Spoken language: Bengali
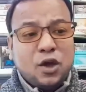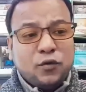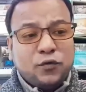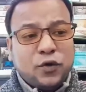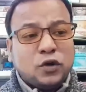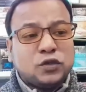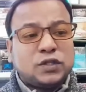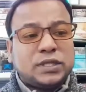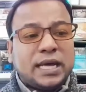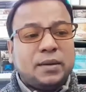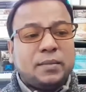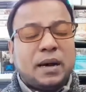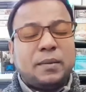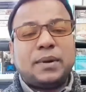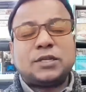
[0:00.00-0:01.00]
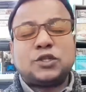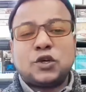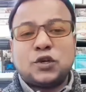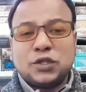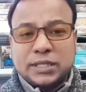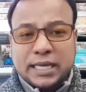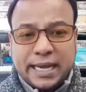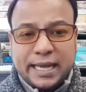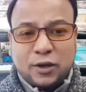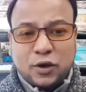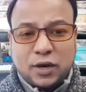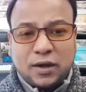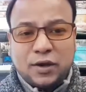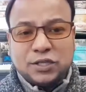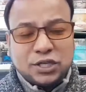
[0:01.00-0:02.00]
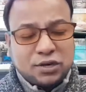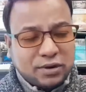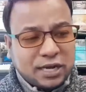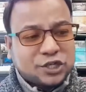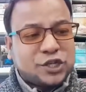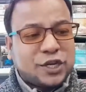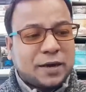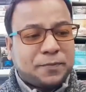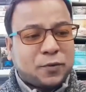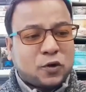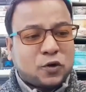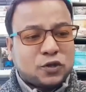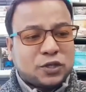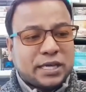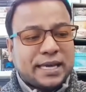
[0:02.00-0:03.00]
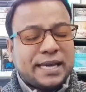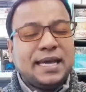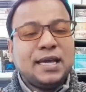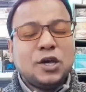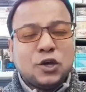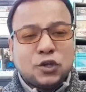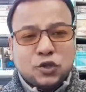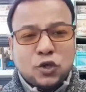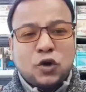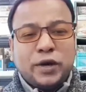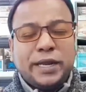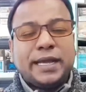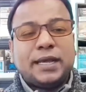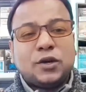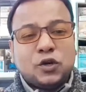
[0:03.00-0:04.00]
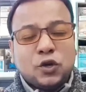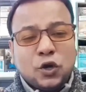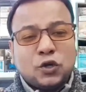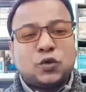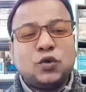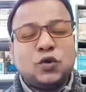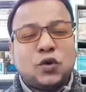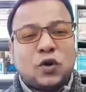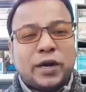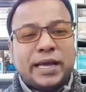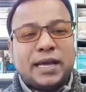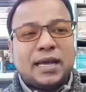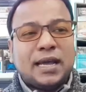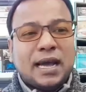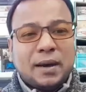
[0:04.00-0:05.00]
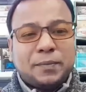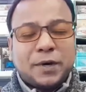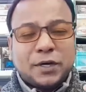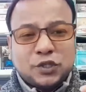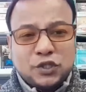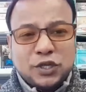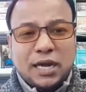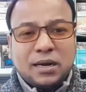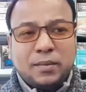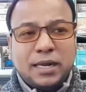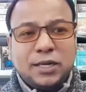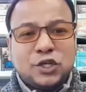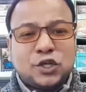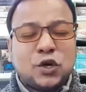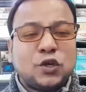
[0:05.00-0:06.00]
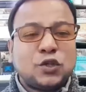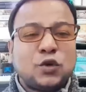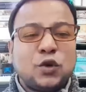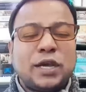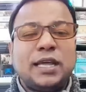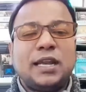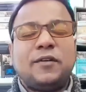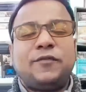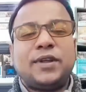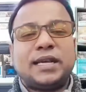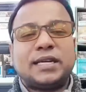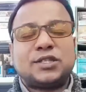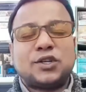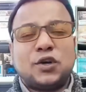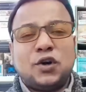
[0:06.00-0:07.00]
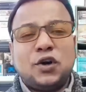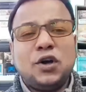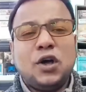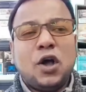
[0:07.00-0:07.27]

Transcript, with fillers: ফৌজদারি মামলা যখন দায়ের করা হয়েছে রাশিয়ার পক্ষ থেকে তখনই নতুন করে আপনার জার্মানি সহ দক্ষিণ আফ্রিকা সহ